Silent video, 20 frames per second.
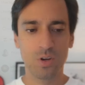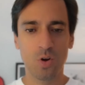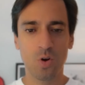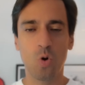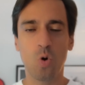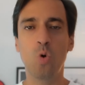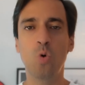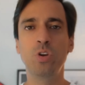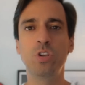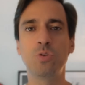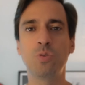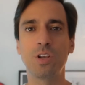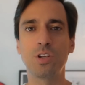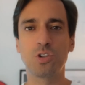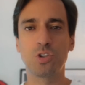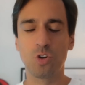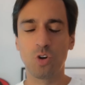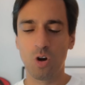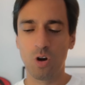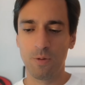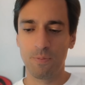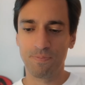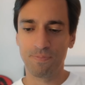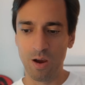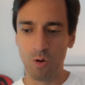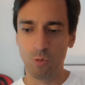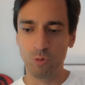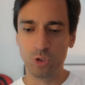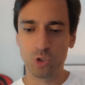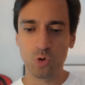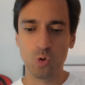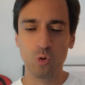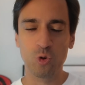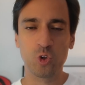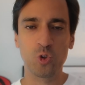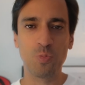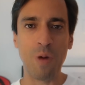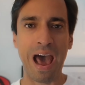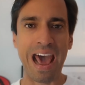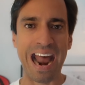ou isso é só um
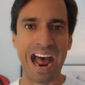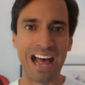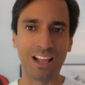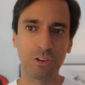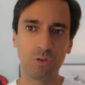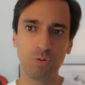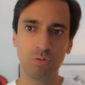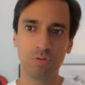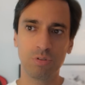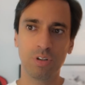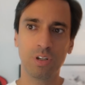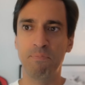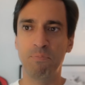discurso barato?